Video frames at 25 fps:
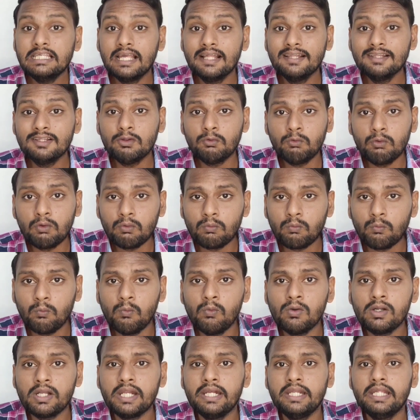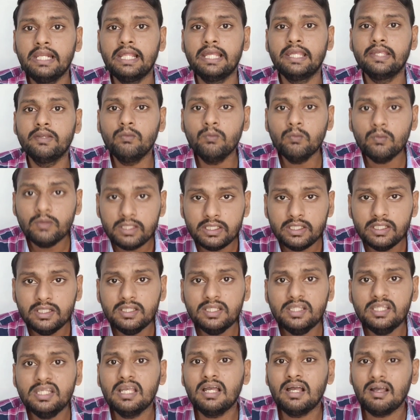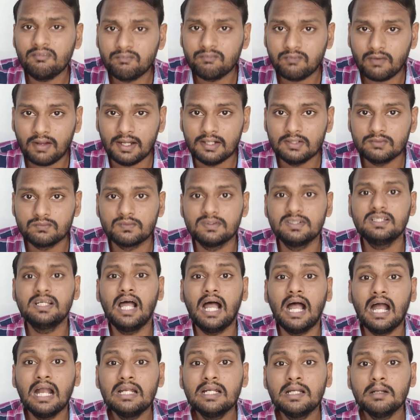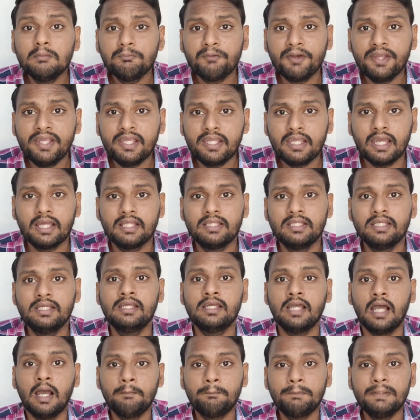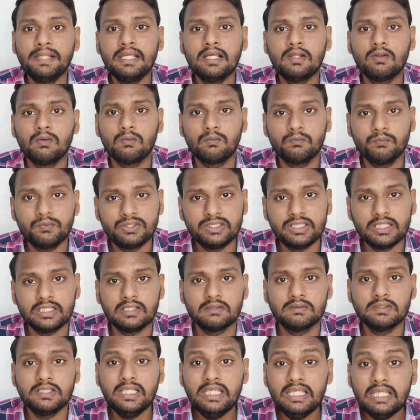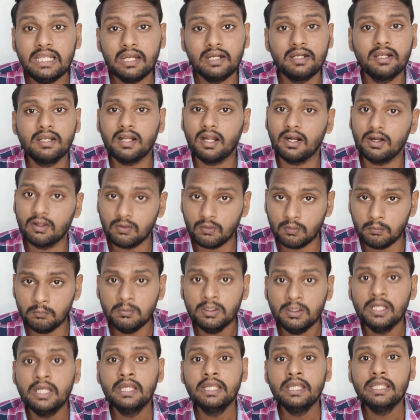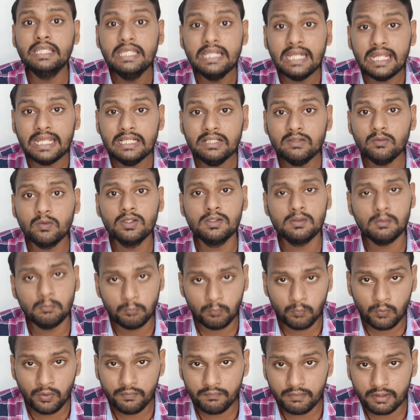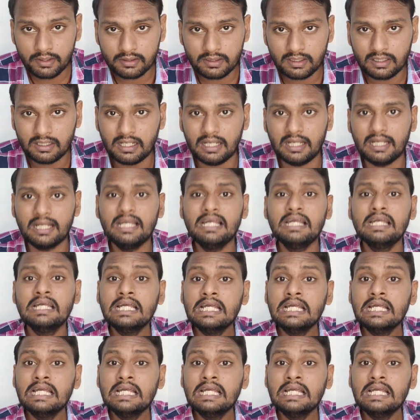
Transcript: எந்த ஒரு கூட்டணியிலையும் இந்தியா பிரான்ஸ் வந்து அங்கம் வகிக்காது அப்படிங்கிற ஒரு விஷயத்த வந்து இரண்டு நாடுகளும் இணைந்து வந்து முடிவெடுத்திருக்காங்க